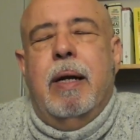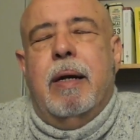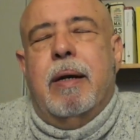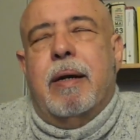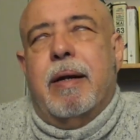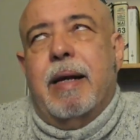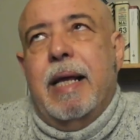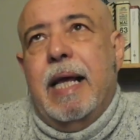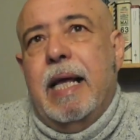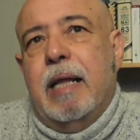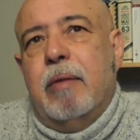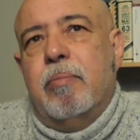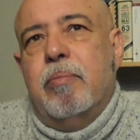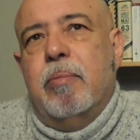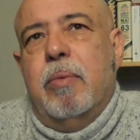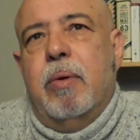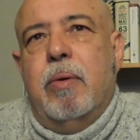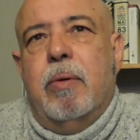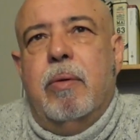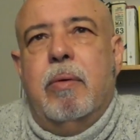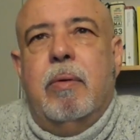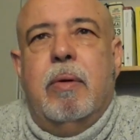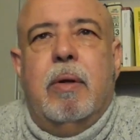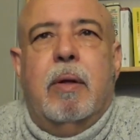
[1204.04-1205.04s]
el
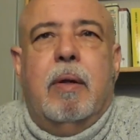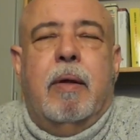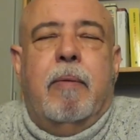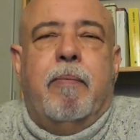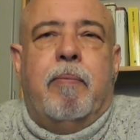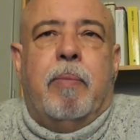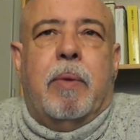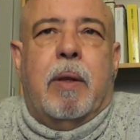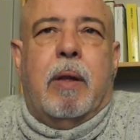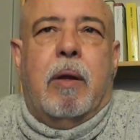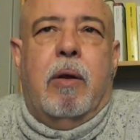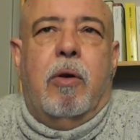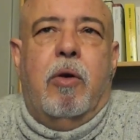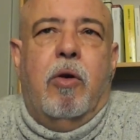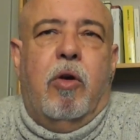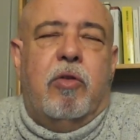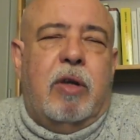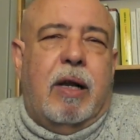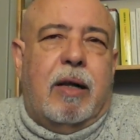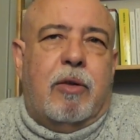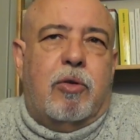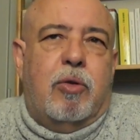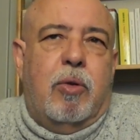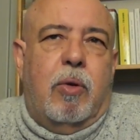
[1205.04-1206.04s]
ritmo, los
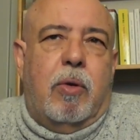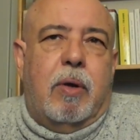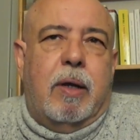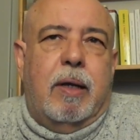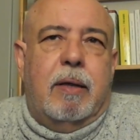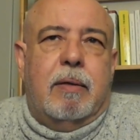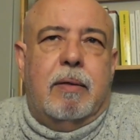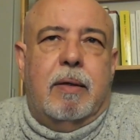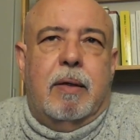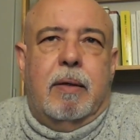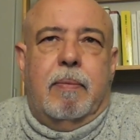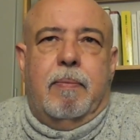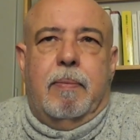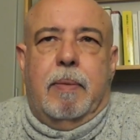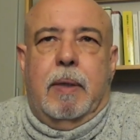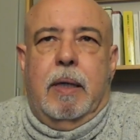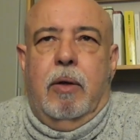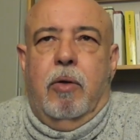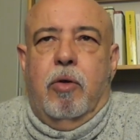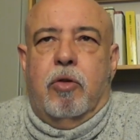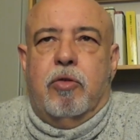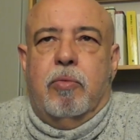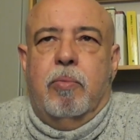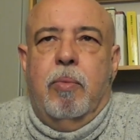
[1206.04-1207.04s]
actores y
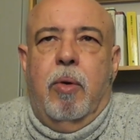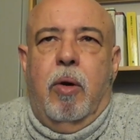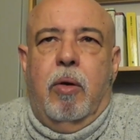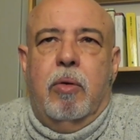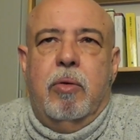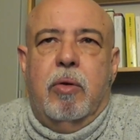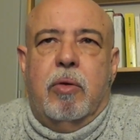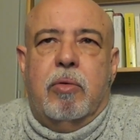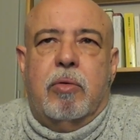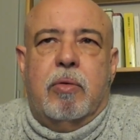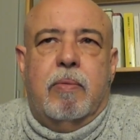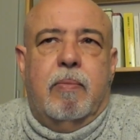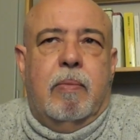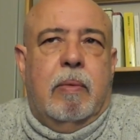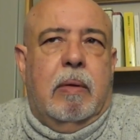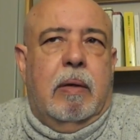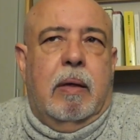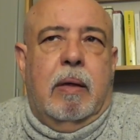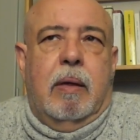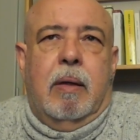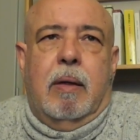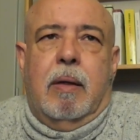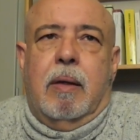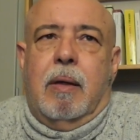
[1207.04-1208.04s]
los modos,
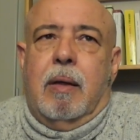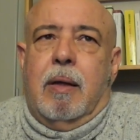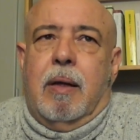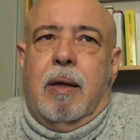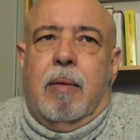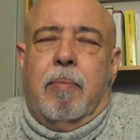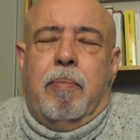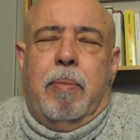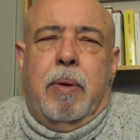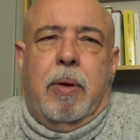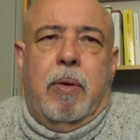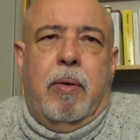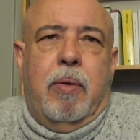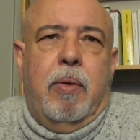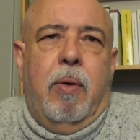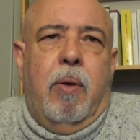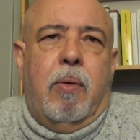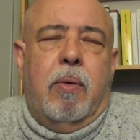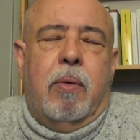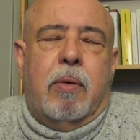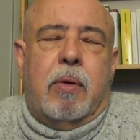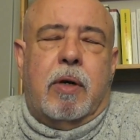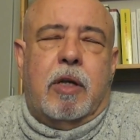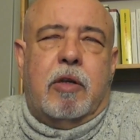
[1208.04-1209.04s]
pero no
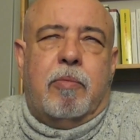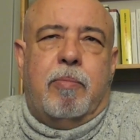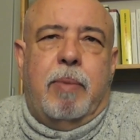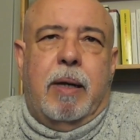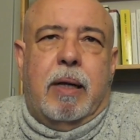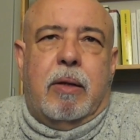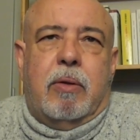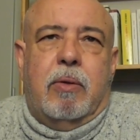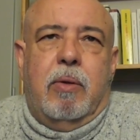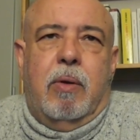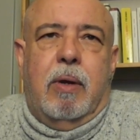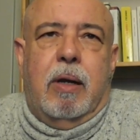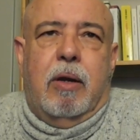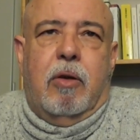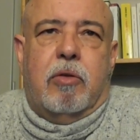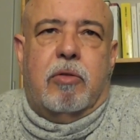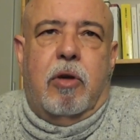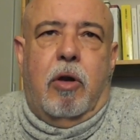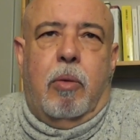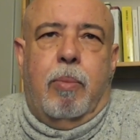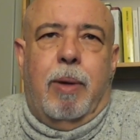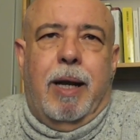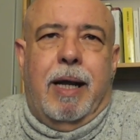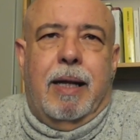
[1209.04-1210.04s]
con respecto a los
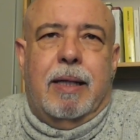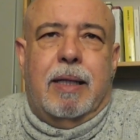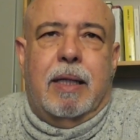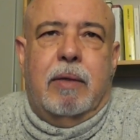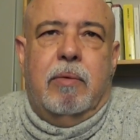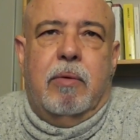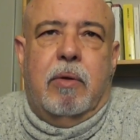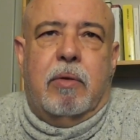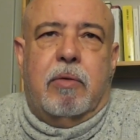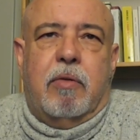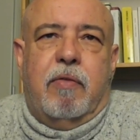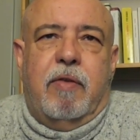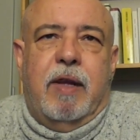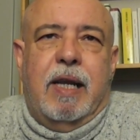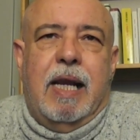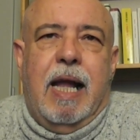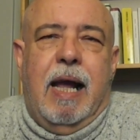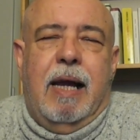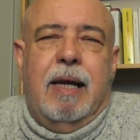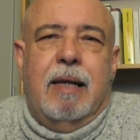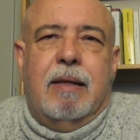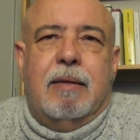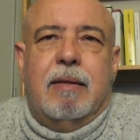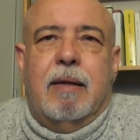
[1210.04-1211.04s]
objetivos
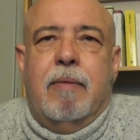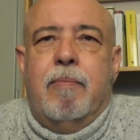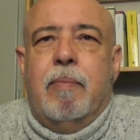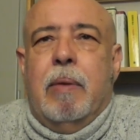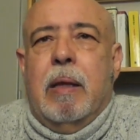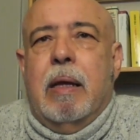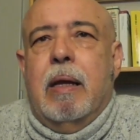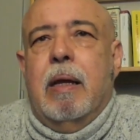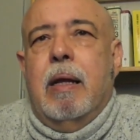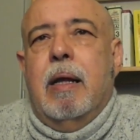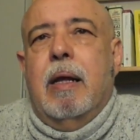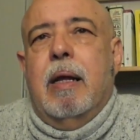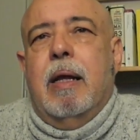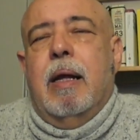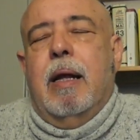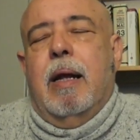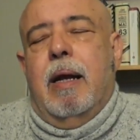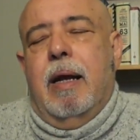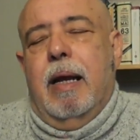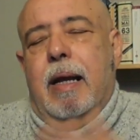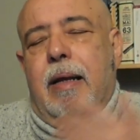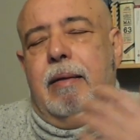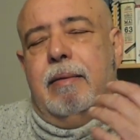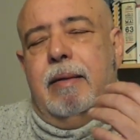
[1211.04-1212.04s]
finales.
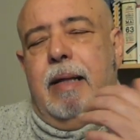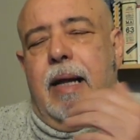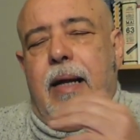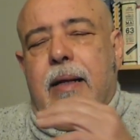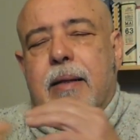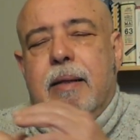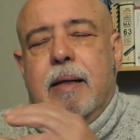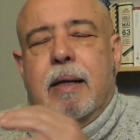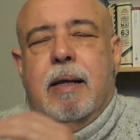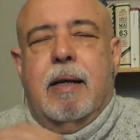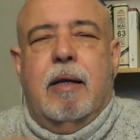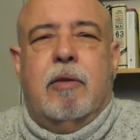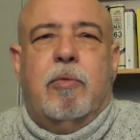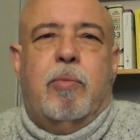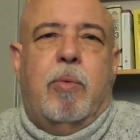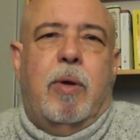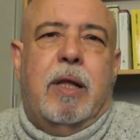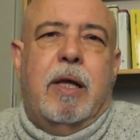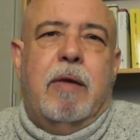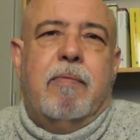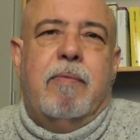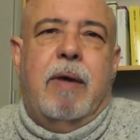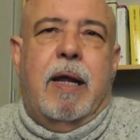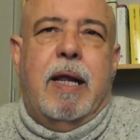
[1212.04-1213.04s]
Las tácticas
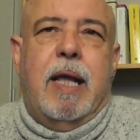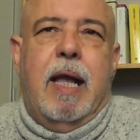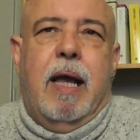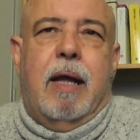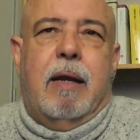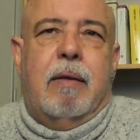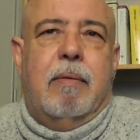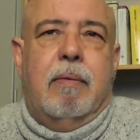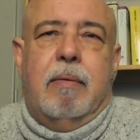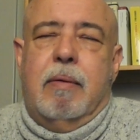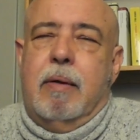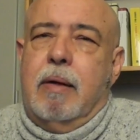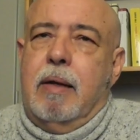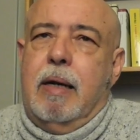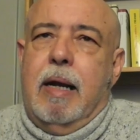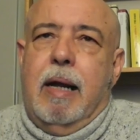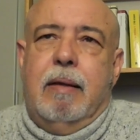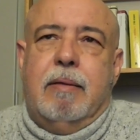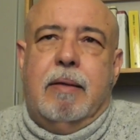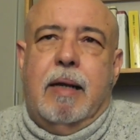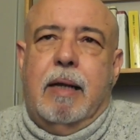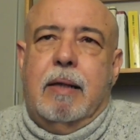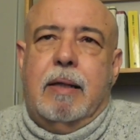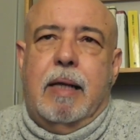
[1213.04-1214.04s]
pueden variar, la
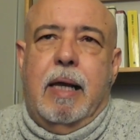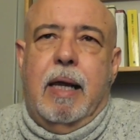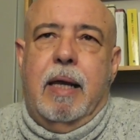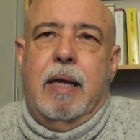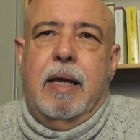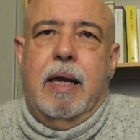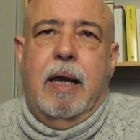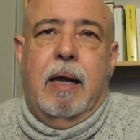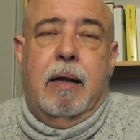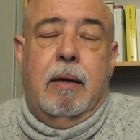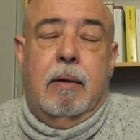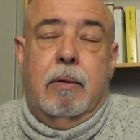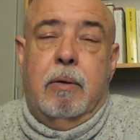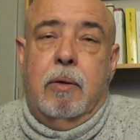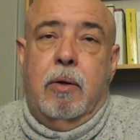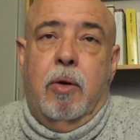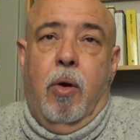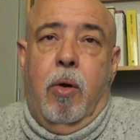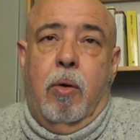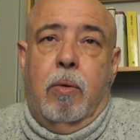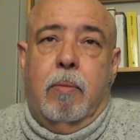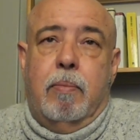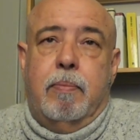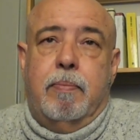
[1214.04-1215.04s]
estrategia
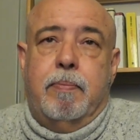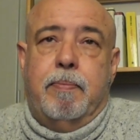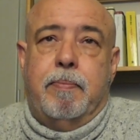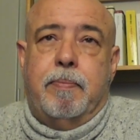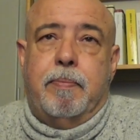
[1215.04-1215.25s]
no.